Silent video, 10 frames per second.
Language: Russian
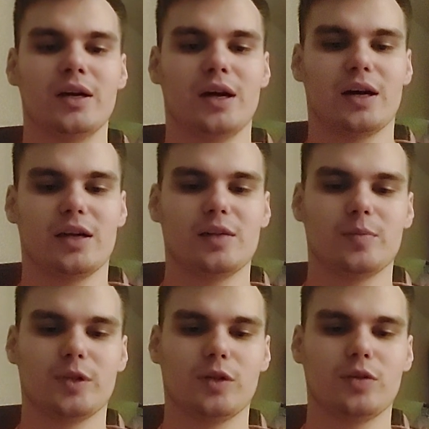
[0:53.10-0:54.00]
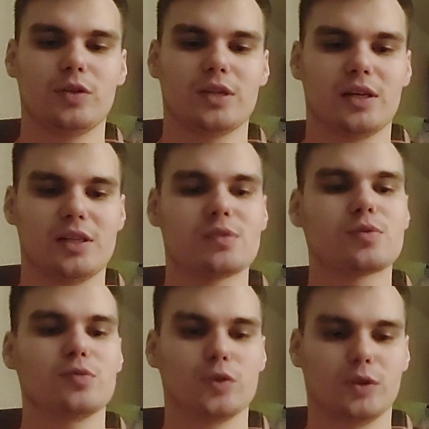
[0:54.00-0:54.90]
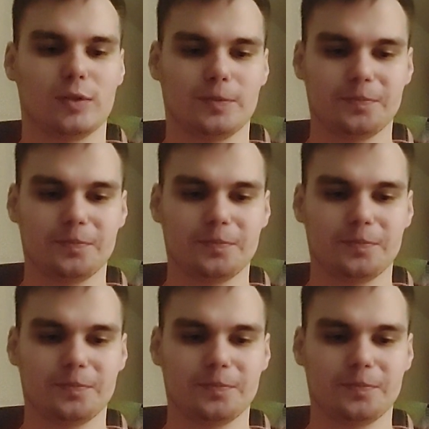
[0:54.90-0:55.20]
оральной патологии на организм животных.